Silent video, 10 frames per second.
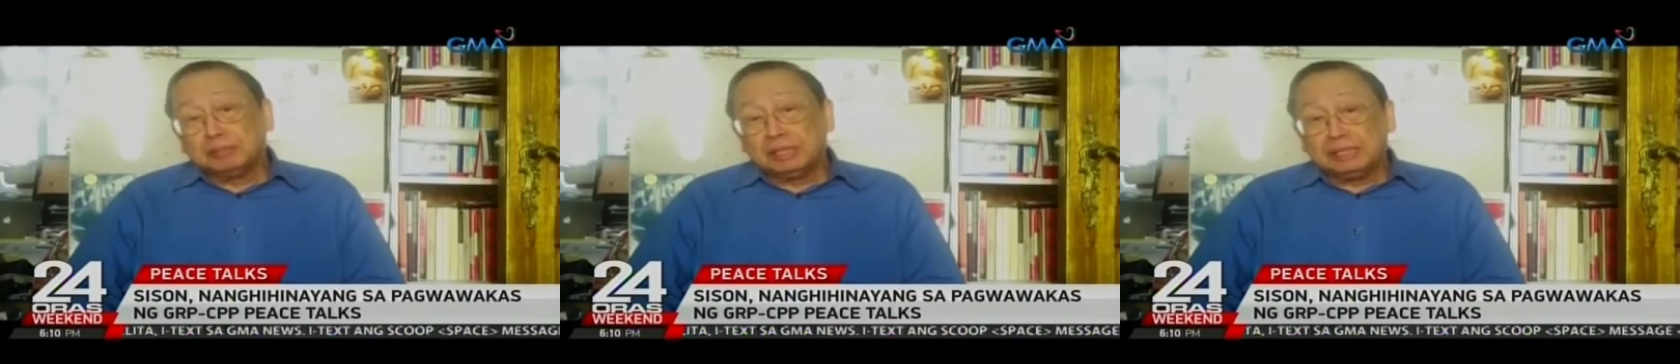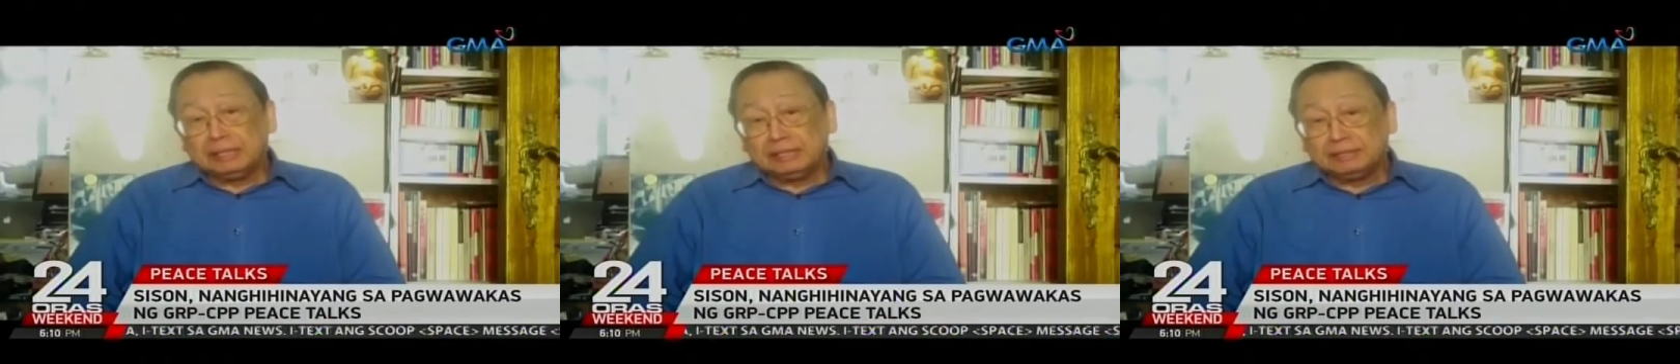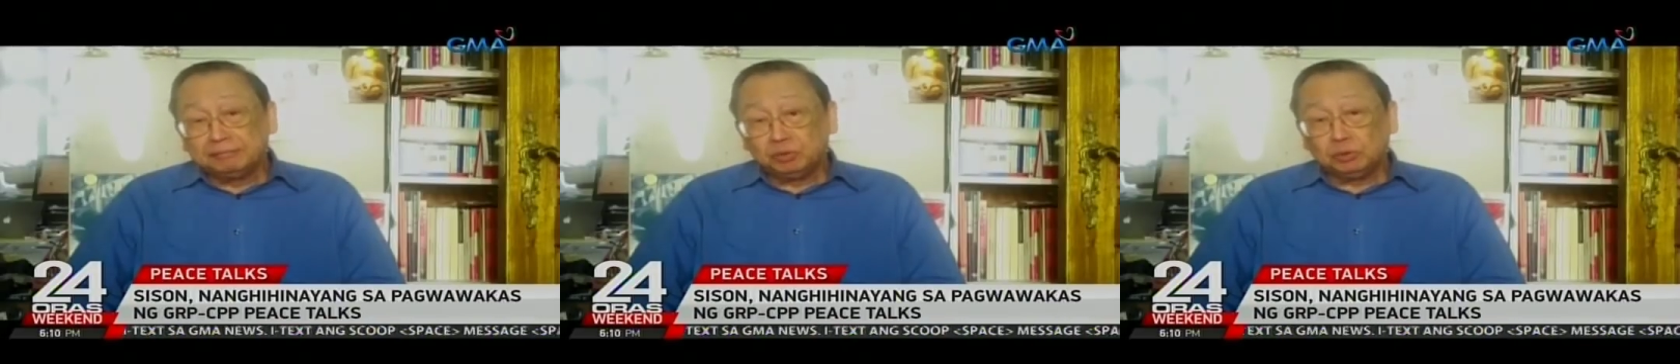mula sa
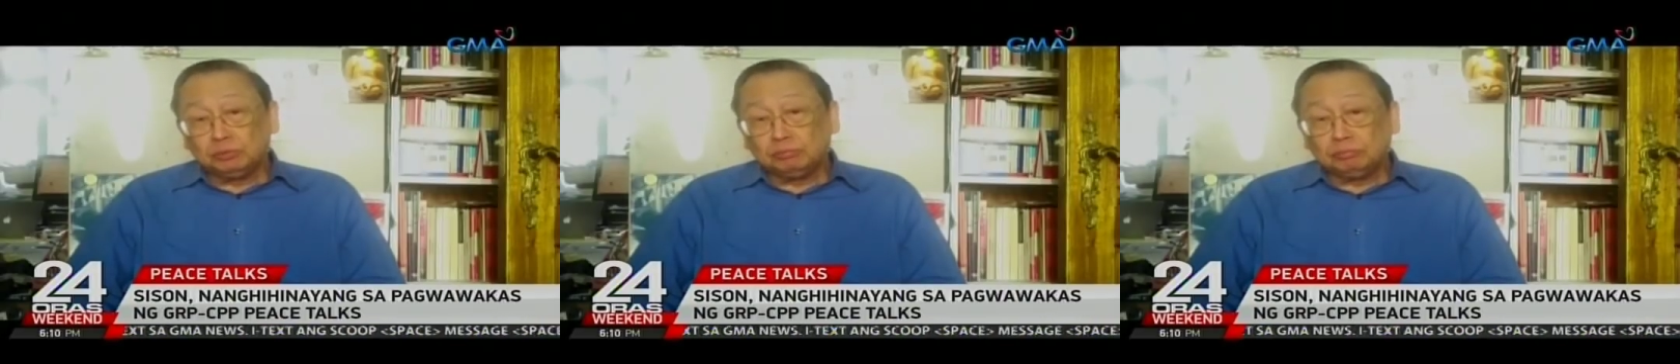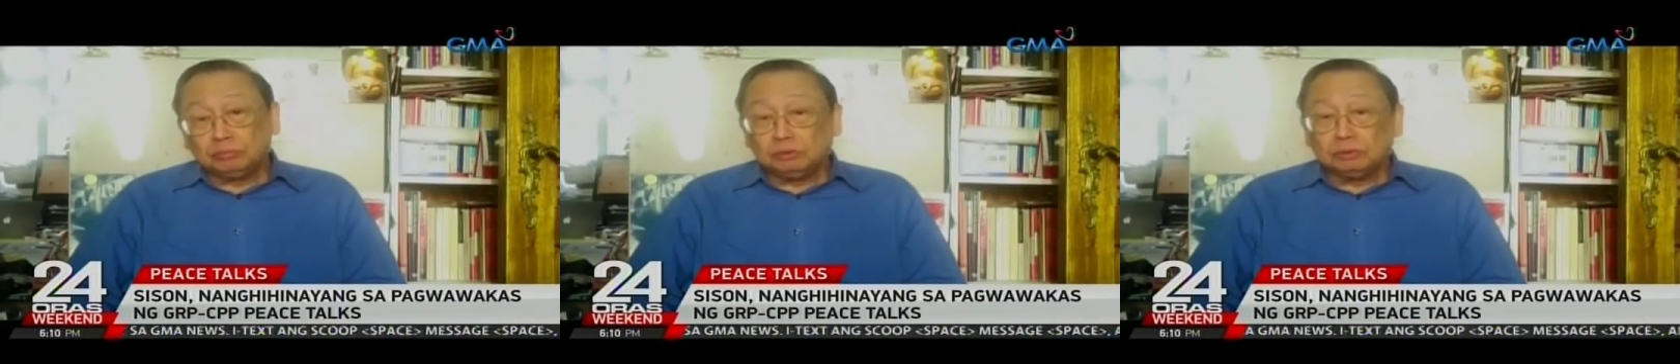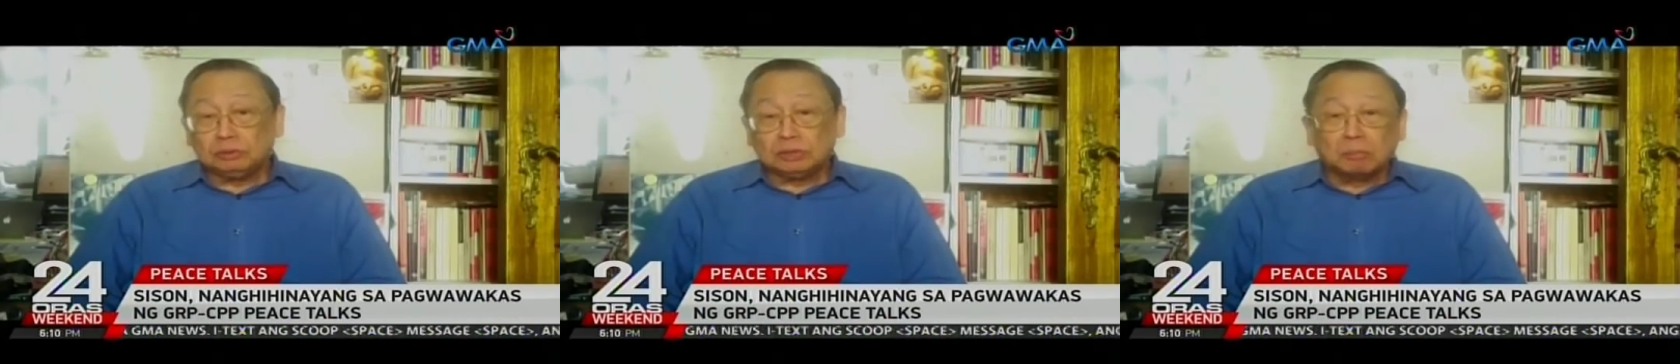hanay ng mga
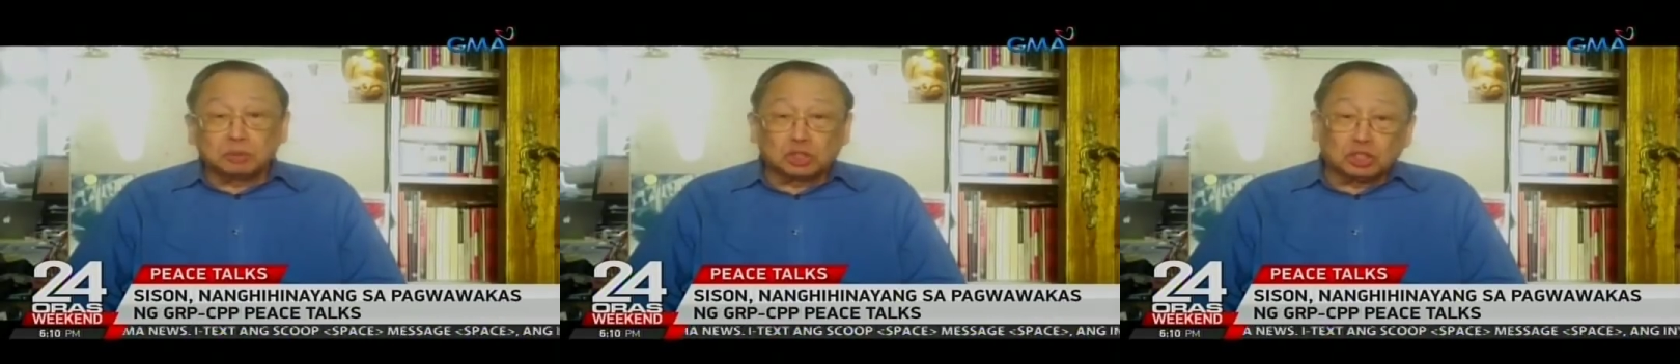komunista.